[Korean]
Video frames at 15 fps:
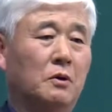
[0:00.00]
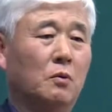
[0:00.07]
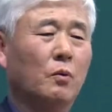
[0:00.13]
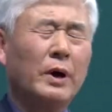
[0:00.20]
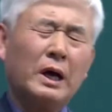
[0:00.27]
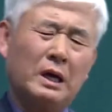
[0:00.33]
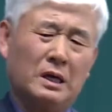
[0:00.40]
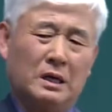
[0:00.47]

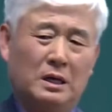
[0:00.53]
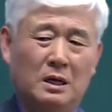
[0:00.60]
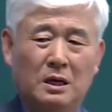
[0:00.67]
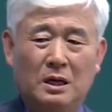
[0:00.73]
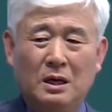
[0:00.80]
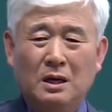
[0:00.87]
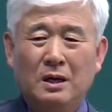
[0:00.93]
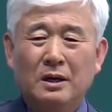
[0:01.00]
왜?
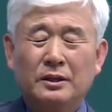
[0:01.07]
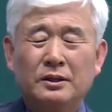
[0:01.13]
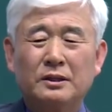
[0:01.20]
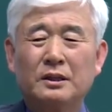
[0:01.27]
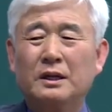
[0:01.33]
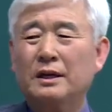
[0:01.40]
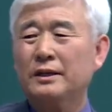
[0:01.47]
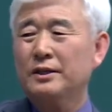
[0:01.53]

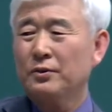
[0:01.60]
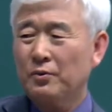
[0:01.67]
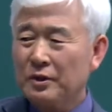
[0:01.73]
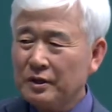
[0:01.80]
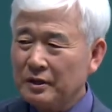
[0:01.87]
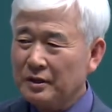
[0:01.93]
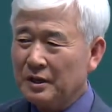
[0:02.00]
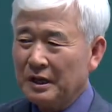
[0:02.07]
지금까지
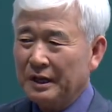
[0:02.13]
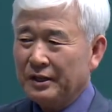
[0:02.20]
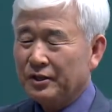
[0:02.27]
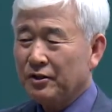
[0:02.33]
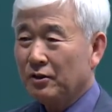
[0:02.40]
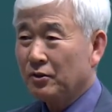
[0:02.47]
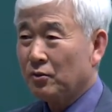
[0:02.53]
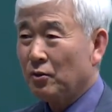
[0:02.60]
우리는
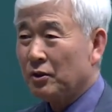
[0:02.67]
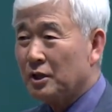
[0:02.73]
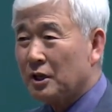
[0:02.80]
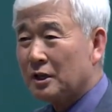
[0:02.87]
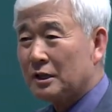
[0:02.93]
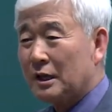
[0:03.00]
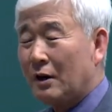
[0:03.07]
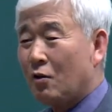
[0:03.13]

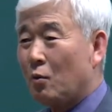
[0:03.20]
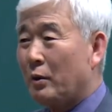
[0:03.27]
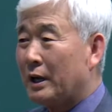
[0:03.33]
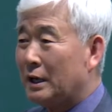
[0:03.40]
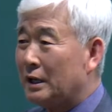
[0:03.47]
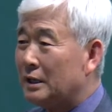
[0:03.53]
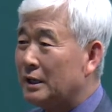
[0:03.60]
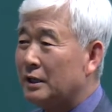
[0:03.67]
전술적 사고만
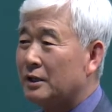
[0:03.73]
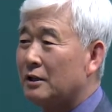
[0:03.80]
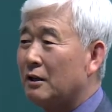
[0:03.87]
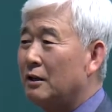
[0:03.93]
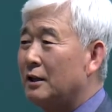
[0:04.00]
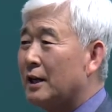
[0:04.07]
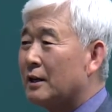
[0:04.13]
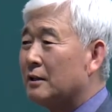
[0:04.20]
했지
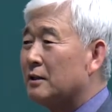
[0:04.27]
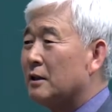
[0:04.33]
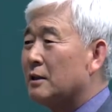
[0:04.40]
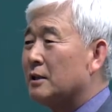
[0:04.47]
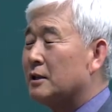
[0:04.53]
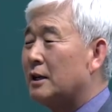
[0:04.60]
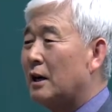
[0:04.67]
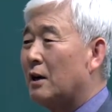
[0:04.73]
전략적
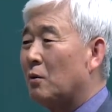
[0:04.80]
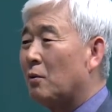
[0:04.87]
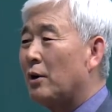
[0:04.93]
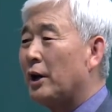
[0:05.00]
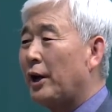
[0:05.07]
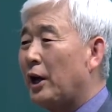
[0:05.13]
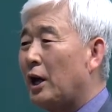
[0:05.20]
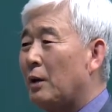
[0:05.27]
사고를
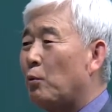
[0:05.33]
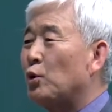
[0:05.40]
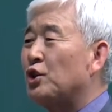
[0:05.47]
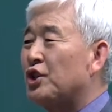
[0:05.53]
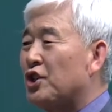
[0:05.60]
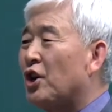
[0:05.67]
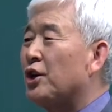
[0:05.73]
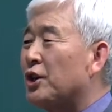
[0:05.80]
해본
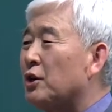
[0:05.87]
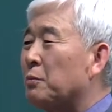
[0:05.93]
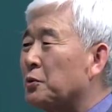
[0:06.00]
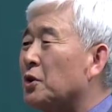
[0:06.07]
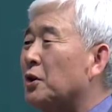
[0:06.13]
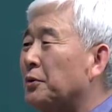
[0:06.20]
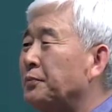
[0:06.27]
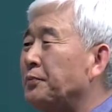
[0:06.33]
적이
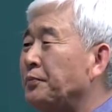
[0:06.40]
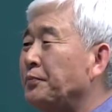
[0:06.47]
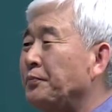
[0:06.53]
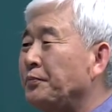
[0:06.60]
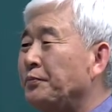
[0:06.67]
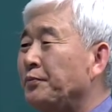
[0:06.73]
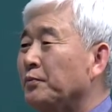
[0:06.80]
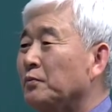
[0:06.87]
없어.
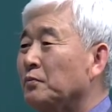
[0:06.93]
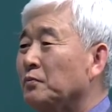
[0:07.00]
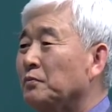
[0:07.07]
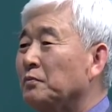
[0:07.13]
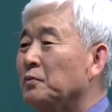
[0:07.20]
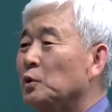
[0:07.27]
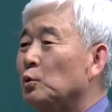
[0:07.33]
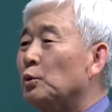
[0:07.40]

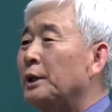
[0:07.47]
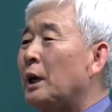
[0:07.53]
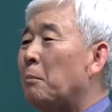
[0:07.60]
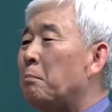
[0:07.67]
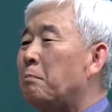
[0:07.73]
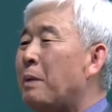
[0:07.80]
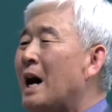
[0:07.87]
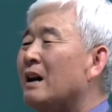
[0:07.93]
우리가
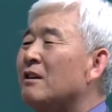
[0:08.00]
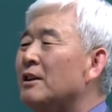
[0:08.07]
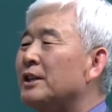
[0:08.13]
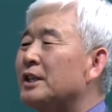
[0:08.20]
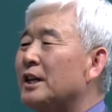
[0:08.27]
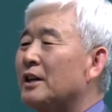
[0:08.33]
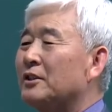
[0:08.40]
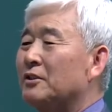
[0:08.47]
판을
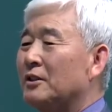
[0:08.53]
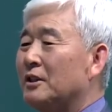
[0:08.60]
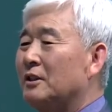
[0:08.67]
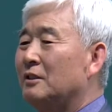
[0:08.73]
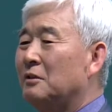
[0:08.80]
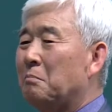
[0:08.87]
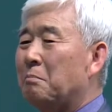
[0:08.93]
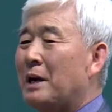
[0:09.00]
짜서
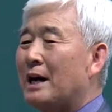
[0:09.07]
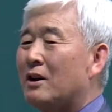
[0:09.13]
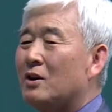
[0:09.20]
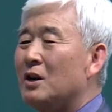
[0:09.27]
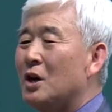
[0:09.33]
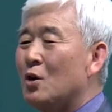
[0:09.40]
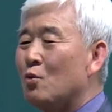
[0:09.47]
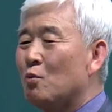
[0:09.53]
그 판을
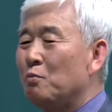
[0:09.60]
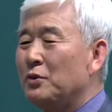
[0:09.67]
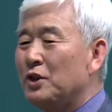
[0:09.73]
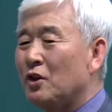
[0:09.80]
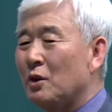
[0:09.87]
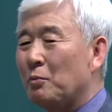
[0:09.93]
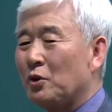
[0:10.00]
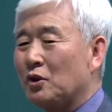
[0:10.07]

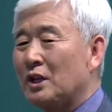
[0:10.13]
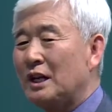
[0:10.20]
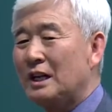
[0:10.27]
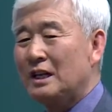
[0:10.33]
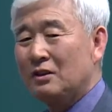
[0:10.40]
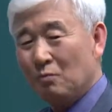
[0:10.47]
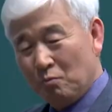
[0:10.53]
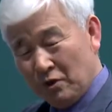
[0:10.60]

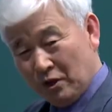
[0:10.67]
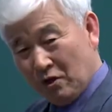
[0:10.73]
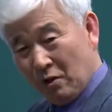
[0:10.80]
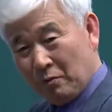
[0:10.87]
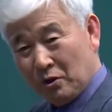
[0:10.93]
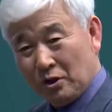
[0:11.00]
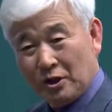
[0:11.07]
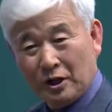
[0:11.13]

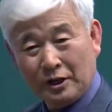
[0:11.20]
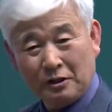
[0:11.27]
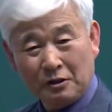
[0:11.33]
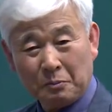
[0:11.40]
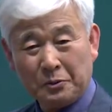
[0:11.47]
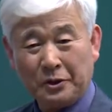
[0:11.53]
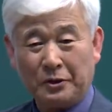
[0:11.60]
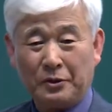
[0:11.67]
움직여본 적이
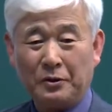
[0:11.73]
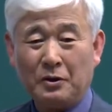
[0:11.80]
없어요.